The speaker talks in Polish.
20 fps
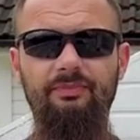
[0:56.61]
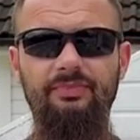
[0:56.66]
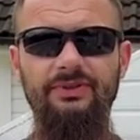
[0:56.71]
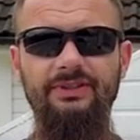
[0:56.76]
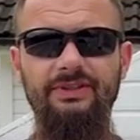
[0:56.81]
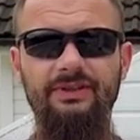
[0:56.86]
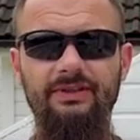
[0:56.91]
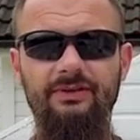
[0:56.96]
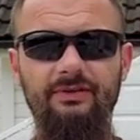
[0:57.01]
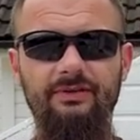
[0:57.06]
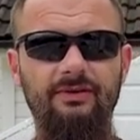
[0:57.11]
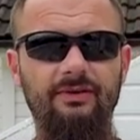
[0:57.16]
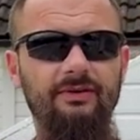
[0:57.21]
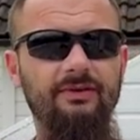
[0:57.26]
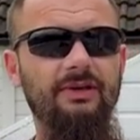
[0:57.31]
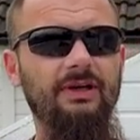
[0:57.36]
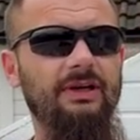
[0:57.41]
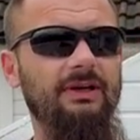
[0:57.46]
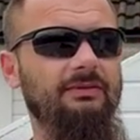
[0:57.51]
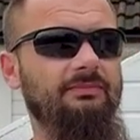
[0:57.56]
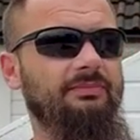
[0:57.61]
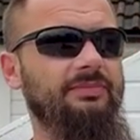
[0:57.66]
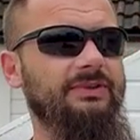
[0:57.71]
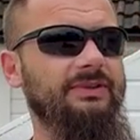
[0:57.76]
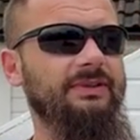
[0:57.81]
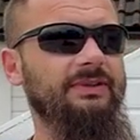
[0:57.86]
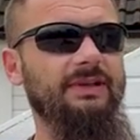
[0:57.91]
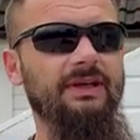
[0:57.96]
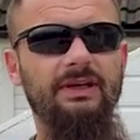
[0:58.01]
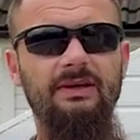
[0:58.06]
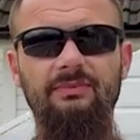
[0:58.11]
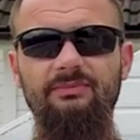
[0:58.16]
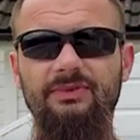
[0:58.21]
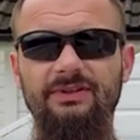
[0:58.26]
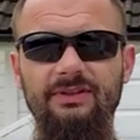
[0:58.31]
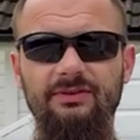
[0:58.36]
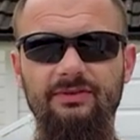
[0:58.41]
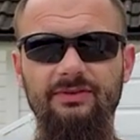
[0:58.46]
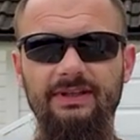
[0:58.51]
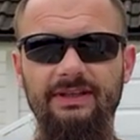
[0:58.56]
psychologa na
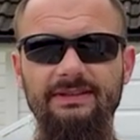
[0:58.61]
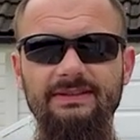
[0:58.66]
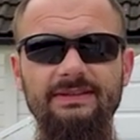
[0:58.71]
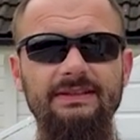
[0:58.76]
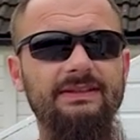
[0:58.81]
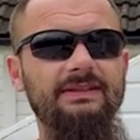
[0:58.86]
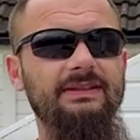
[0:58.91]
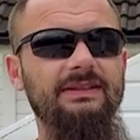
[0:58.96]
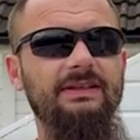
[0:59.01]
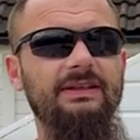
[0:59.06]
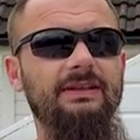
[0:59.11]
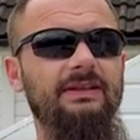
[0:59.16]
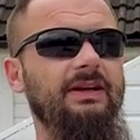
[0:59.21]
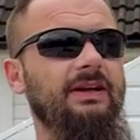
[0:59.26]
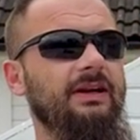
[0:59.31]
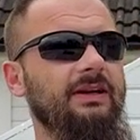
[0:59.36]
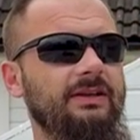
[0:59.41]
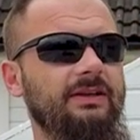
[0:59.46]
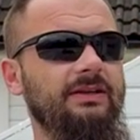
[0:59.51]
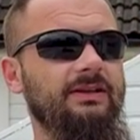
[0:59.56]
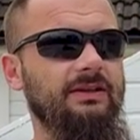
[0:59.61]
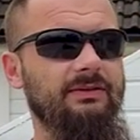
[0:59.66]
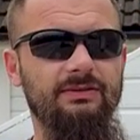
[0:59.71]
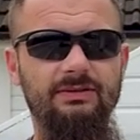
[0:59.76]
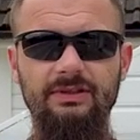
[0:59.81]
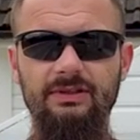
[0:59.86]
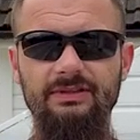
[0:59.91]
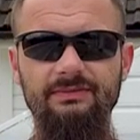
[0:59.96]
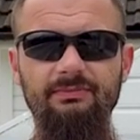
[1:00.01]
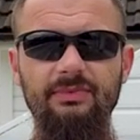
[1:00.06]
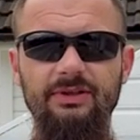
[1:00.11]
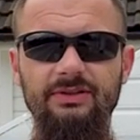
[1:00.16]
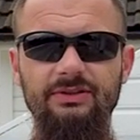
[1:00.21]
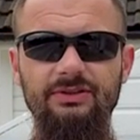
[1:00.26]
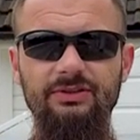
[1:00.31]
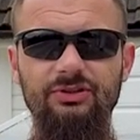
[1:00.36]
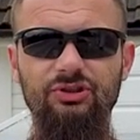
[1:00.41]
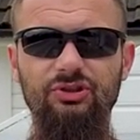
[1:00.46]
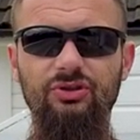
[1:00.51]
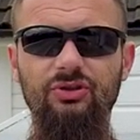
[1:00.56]
psychotesty. Generalnie tam trzeba
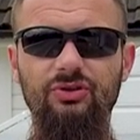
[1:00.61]
spędzić